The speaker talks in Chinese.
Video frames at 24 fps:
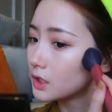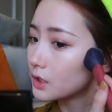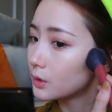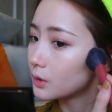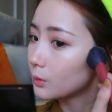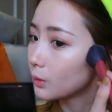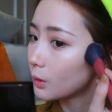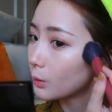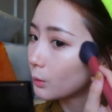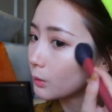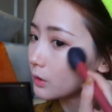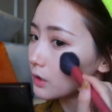因
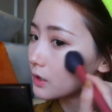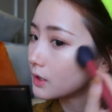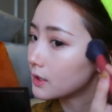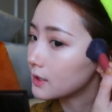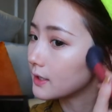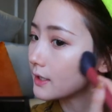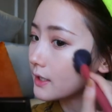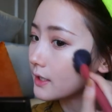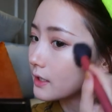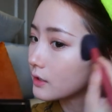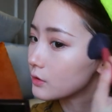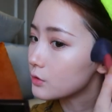为我的
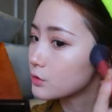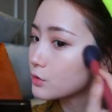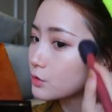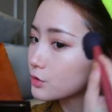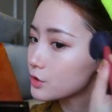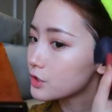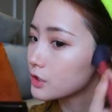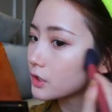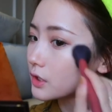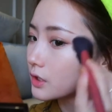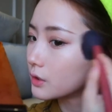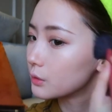脸就
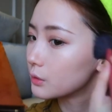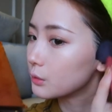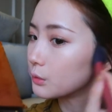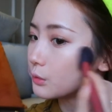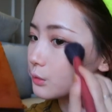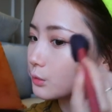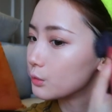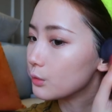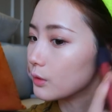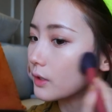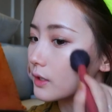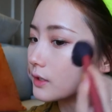是很
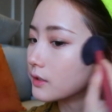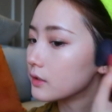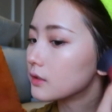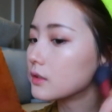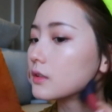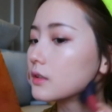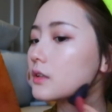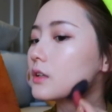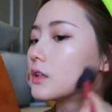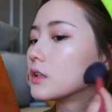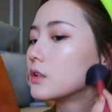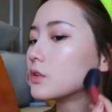圆的
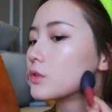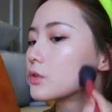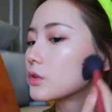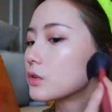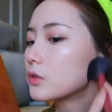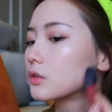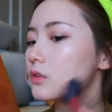那种。